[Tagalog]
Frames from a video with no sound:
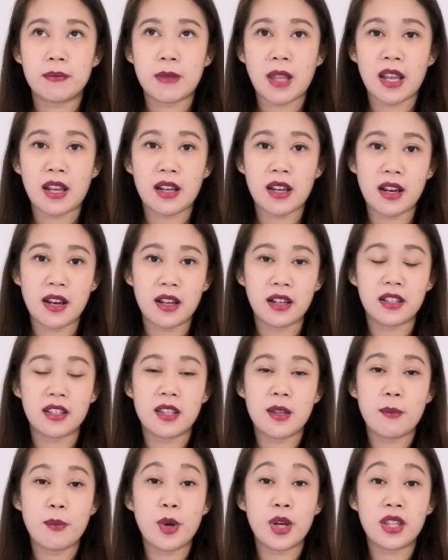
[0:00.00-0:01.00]
teka lang,
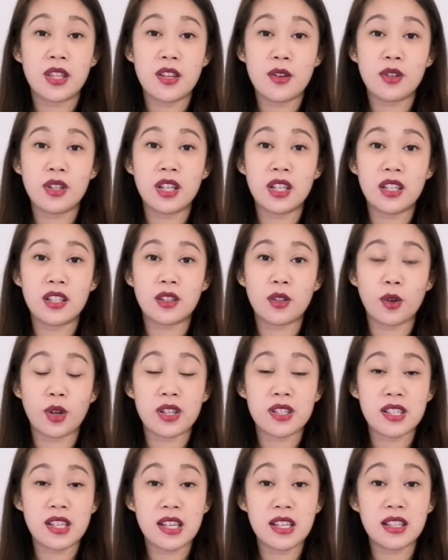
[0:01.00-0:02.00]
hindi pwede yung ganito
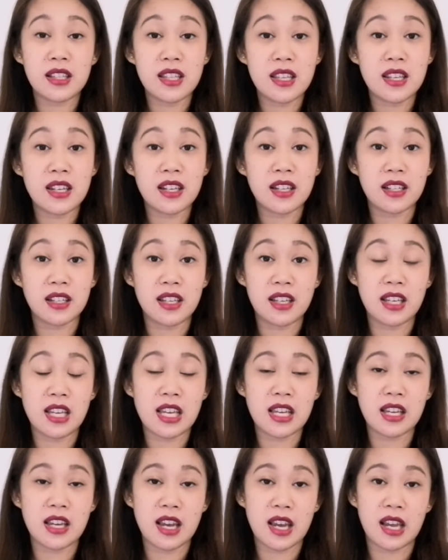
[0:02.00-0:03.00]
kasi hindi na
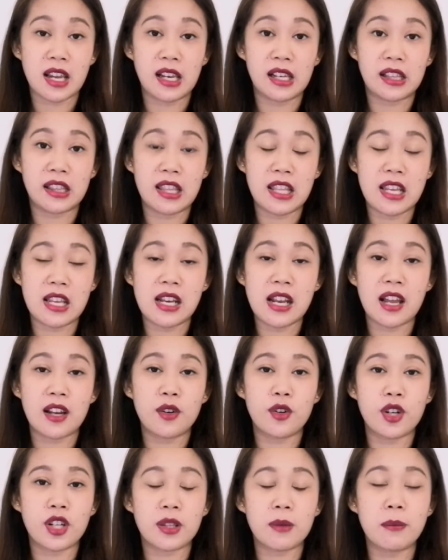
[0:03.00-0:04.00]
nagiging healthy,
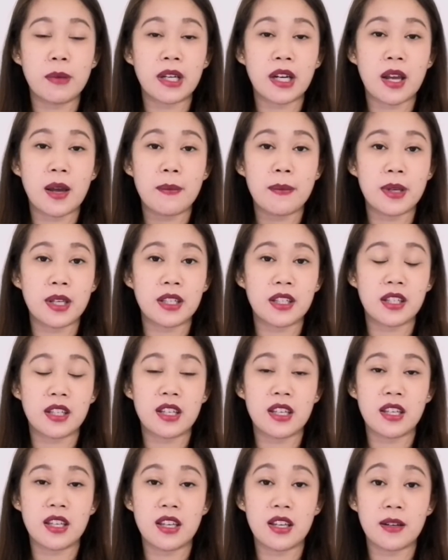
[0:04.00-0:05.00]
lalo na't maraming
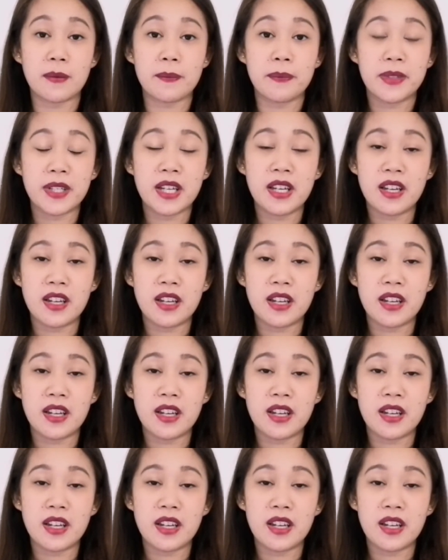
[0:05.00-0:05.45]
nagiging